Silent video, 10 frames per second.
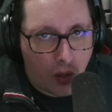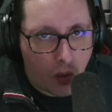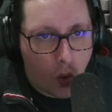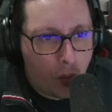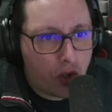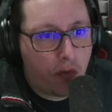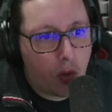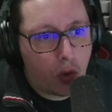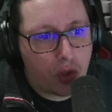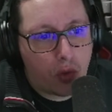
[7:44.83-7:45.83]
Como os
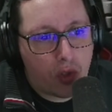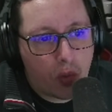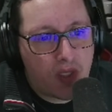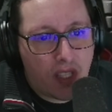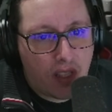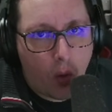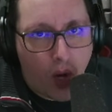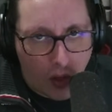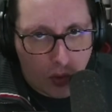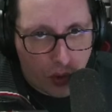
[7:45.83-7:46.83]
valores não são assim tão
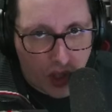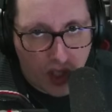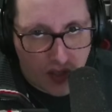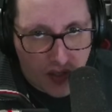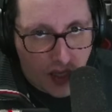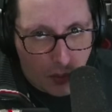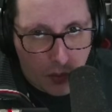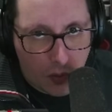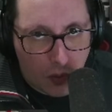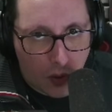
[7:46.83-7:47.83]
altos que a gente
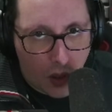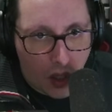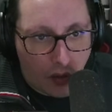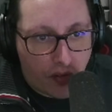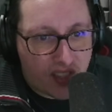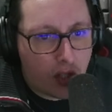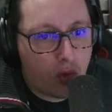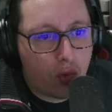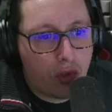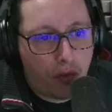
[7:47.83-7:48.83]
recebe, fazeres
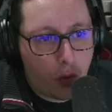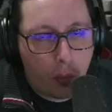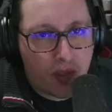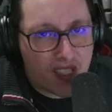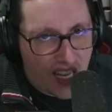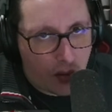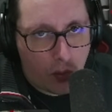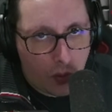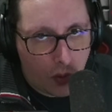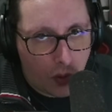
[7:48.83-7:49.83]
um desvio
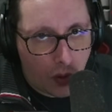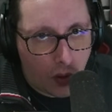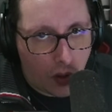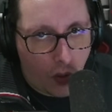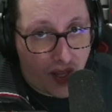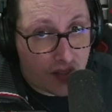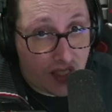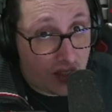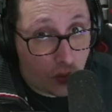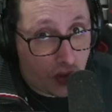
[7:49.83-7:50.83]
pesado não é
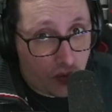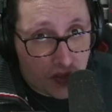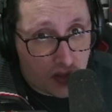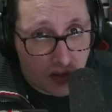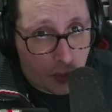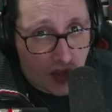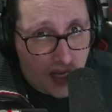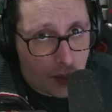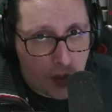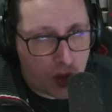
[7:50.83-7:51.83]
assim tão difícil de
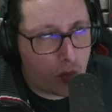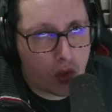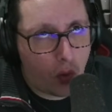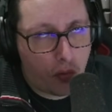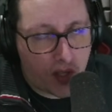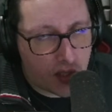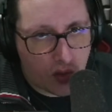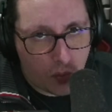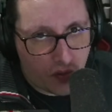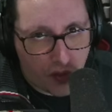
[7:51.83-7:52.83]
apanhar, mesmo que só o faças
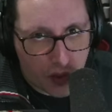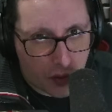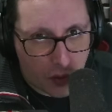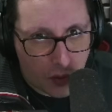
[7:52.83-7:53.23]
uma vez.